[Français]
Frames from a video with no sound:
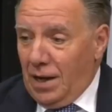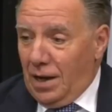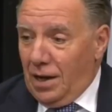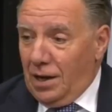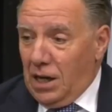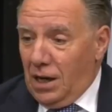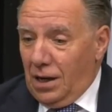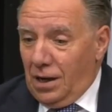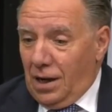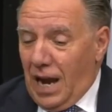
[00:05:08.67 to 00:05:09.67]
Euh,
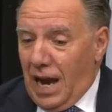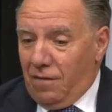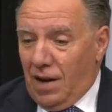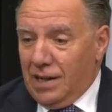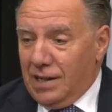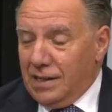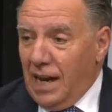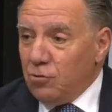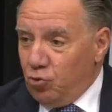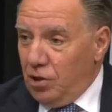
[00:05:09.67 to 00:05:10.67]
avant
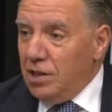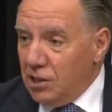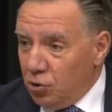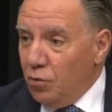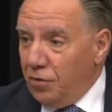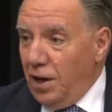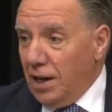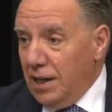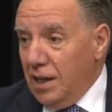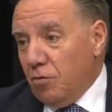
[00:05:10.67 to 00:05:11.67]
d'ajouter des jours
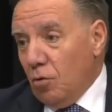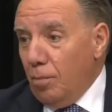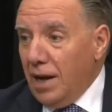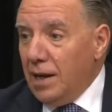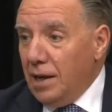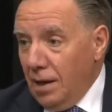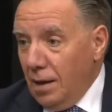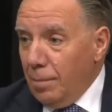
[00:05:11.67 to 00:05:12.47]
fériés, il faut bien